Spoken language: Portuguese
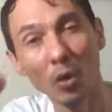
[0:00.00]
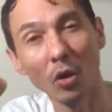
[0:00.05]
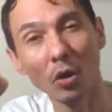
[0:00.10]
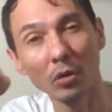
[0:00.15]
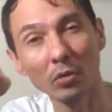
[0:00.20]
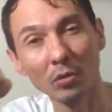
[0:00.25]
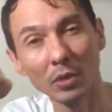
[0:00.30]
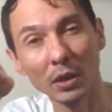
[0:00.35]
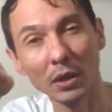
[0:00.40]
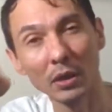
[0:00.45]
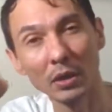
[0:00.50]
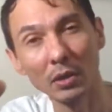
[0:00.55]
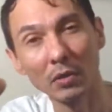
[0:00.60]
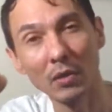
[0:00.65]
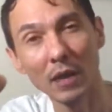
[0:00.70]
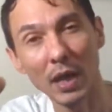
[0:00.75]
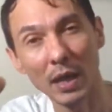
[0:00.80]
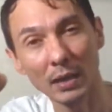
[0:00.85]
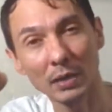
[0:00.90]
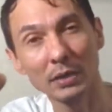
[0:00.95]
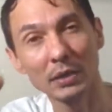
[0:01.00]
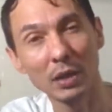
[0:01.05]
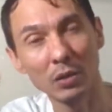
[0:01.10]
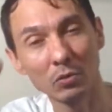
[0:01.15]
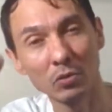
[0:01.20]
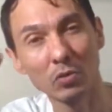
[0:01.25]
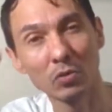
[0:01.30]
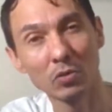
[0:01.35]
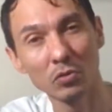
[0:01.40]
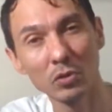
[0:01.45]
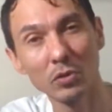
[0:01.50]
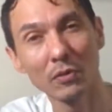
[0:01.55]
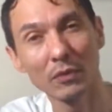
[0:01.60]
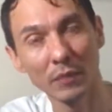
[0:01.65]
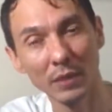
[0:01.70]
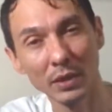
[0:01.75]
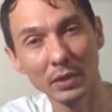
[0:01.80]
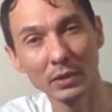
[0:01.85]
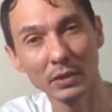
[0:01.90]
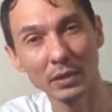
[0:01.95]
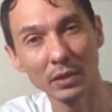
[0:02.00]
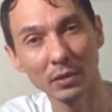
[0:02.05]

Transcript: do que não realizar um sonho de infância.